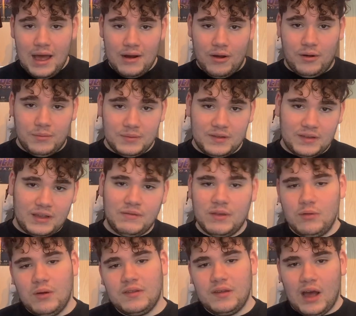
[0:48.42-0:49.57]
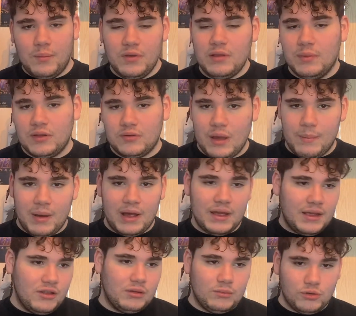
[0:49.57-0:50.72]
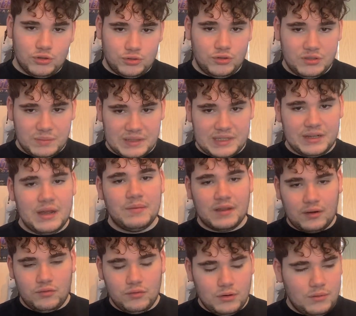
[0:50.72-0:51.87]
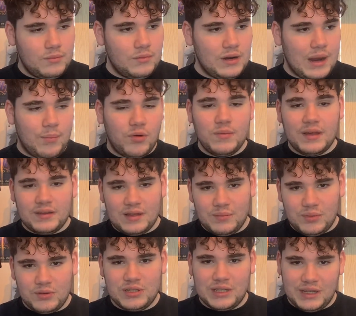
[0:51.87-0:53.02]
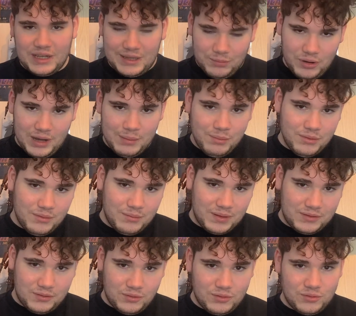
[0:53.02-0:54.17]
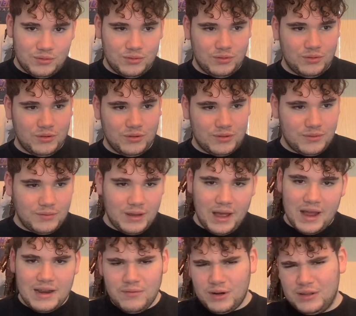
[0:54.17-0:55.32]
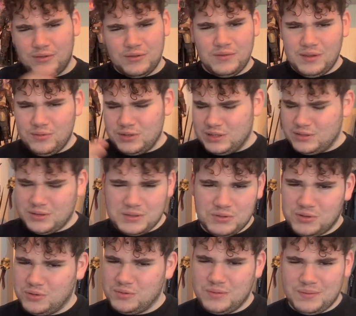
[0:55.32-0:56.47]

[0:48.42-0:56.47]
Alors, ça serait une vidéo assez rapide parce qu'il n'y a pas énormément de choses, mais c'est quand même très cool. La première scène post-générique me hype parce que. Euh, allez voir les autres vidéos que j'ai sorties aujourd'hui.